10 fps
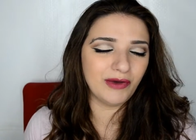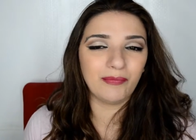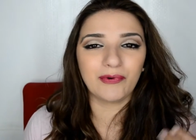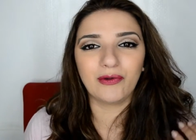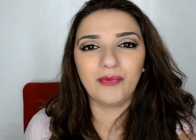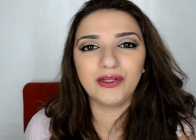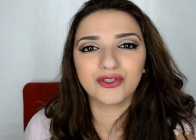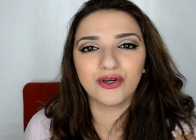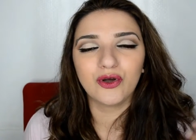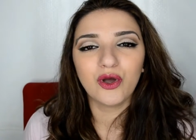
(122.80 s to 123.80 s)
va, por lo menos
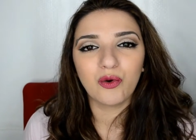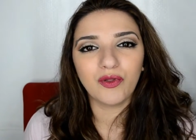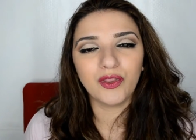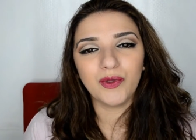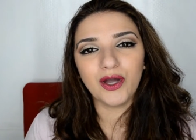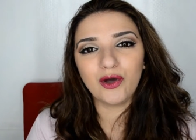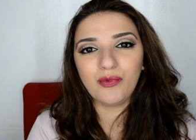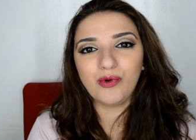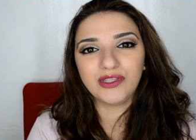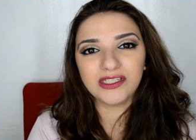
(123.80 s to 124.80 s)
yo cuando viajo
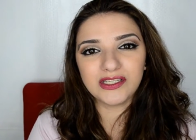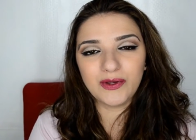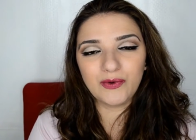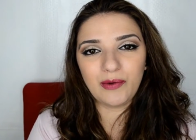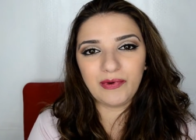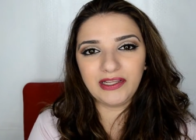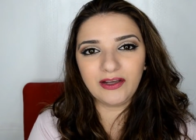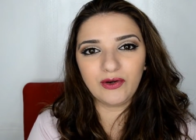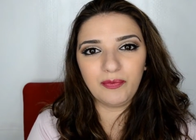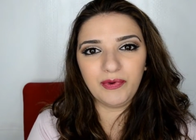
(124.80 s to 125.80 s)
me gusta llevar una paleta
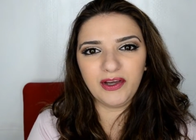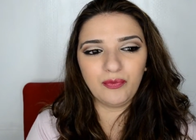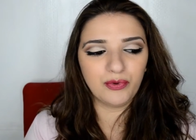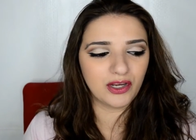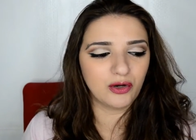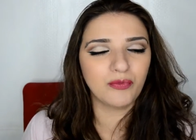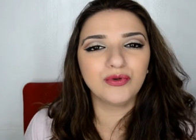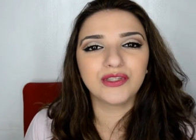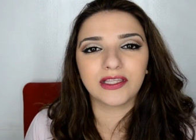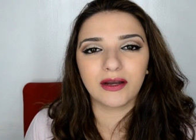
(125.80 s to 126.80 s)
con espejo porque no me
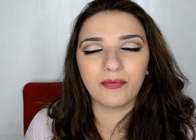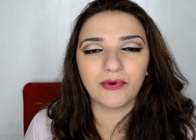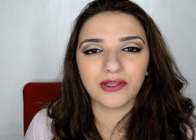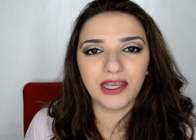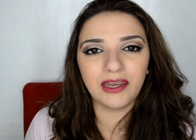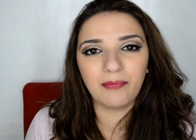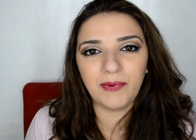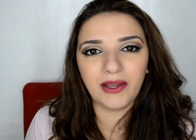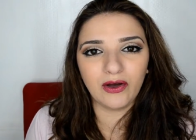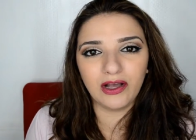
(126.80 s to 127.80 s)
gusta transportar
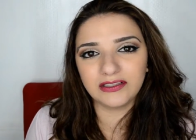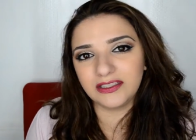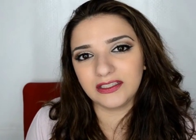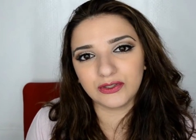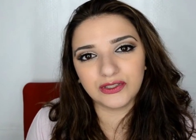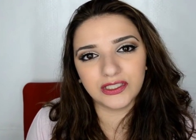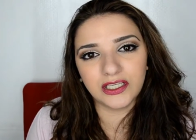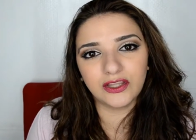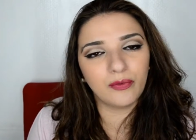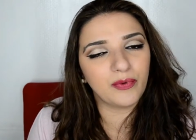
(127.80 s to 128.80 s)
espejos así esos
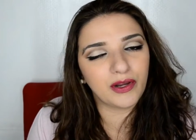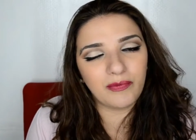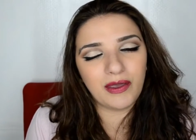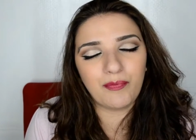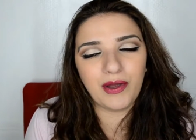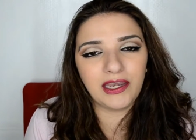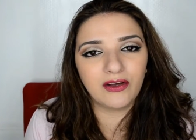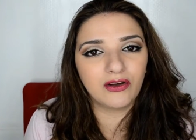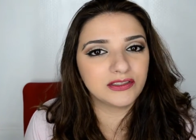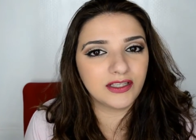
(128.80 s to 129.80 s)
chiquitos porque me da
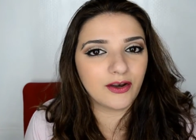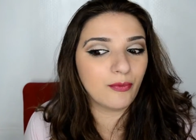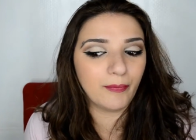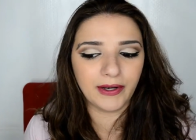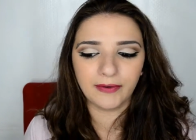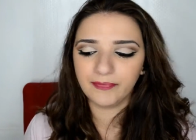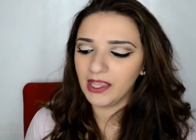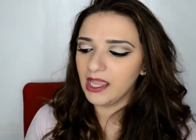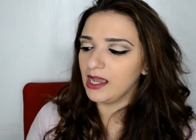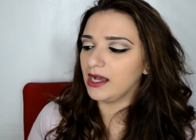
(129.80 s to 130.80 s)
pánico que se rompan.
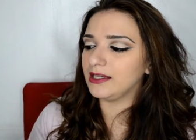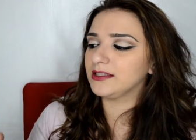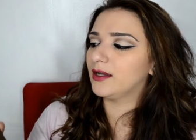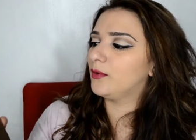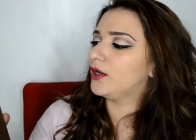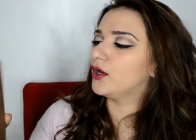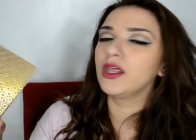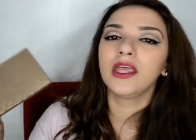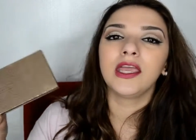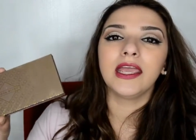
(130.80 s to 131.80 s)
Así que bueno,
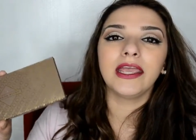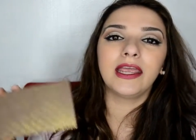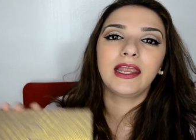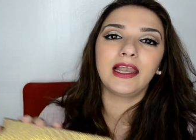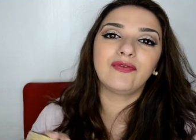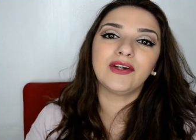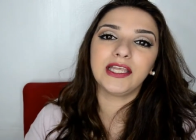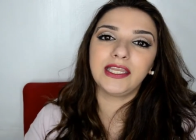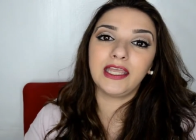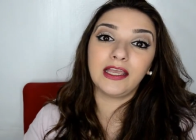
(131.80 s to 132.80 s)
eh, le
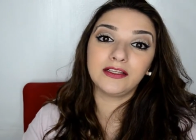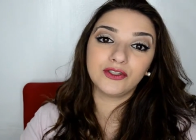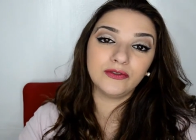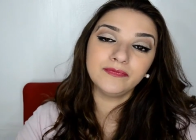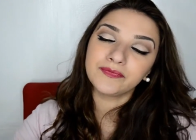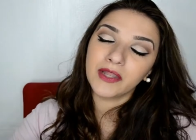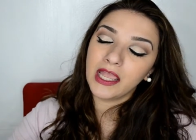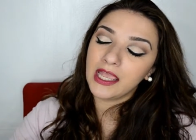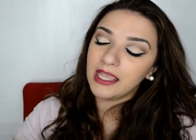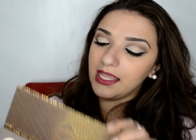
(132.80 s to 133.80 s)
faltaría eso.
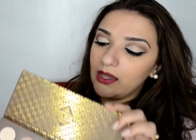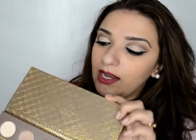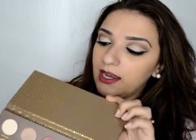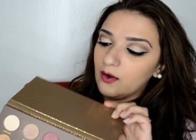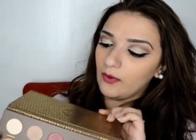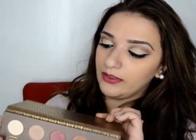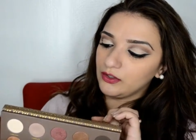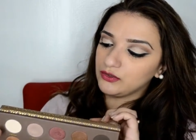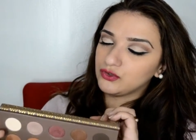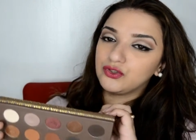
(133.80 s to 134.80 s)
Y ahora les
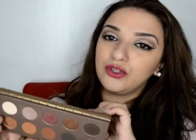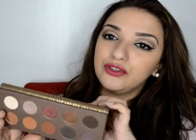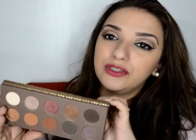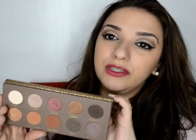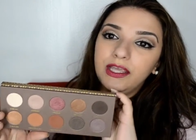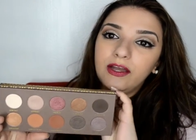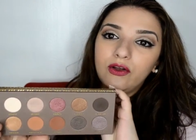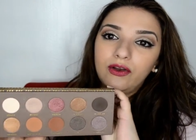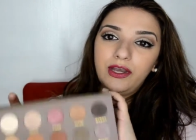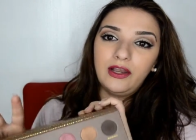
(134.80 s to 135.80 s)
cuento, son 10
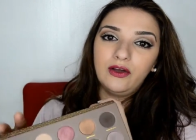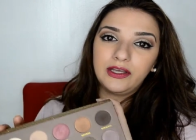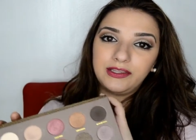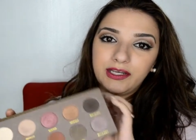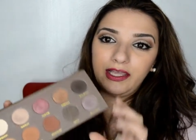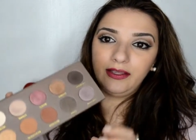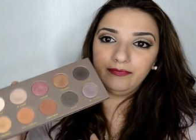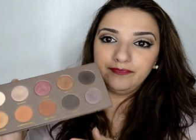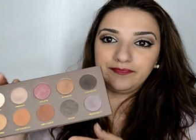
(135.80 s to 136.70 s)
colores los que trae.